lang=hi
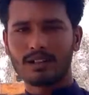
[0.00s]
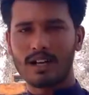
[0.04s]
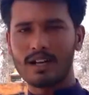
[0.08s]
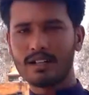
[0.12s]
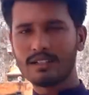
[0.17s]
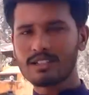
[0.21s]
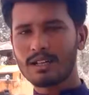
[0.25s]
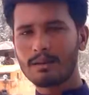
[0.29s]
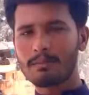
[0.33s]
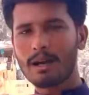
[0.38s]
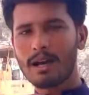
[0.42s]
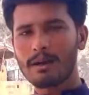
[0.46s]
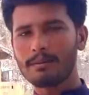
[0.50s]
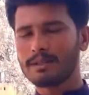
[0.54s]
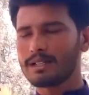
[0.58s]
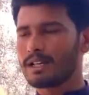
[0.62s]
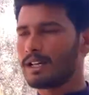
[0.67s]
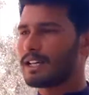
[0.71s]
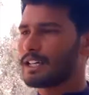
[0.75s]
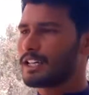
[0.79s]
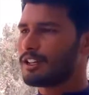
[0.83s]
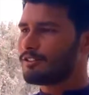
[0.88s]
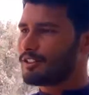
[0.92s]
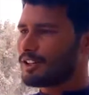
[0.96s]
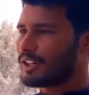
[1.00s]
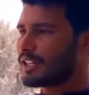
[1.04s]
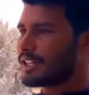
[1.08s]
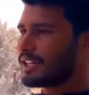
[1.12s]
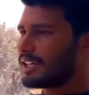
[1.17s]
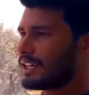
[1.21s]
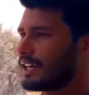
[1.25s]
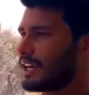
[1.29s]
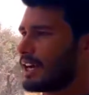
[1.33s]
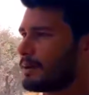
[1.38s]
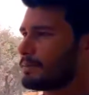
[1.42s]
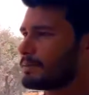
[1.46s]
खान साहब आप यहाँ के
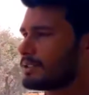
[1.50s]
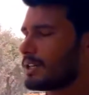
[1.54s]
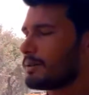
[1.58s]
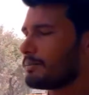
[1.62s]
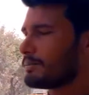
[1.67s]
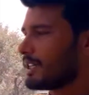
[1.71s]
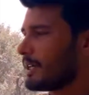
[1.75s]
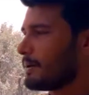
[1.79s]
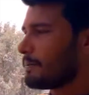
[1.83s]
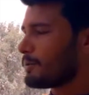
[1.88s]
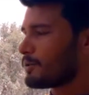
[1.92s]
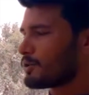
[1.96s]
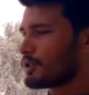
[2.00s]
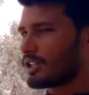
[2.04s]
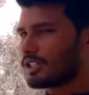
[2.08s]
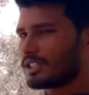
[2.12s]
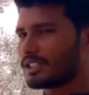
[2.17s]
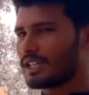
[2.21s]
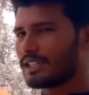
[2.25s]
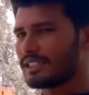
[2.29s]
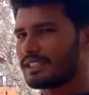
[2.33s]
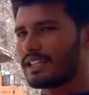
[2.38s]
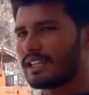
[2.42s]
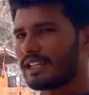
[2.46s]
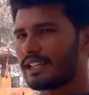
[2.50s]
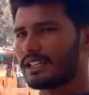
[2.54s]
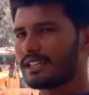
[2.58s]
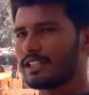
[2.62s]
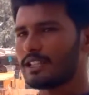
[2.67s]
वर्कर हैं आपसे हम ये पूछना चाहते हैं